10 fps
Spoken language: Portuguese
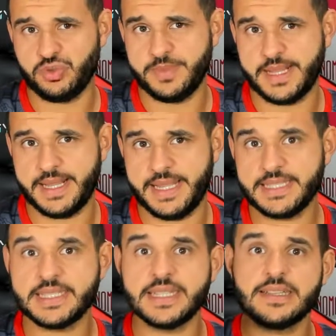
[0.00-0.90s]

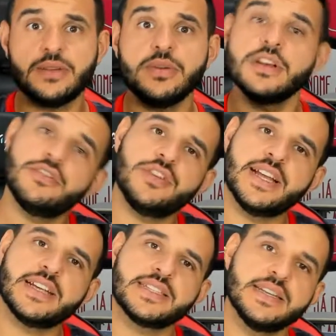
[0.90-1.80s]
beleza? Então eu vou
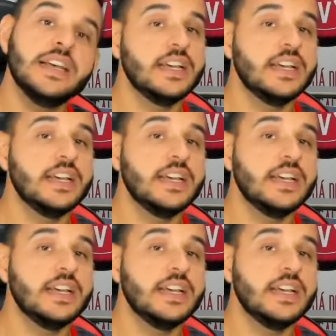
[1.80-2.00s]
nessa.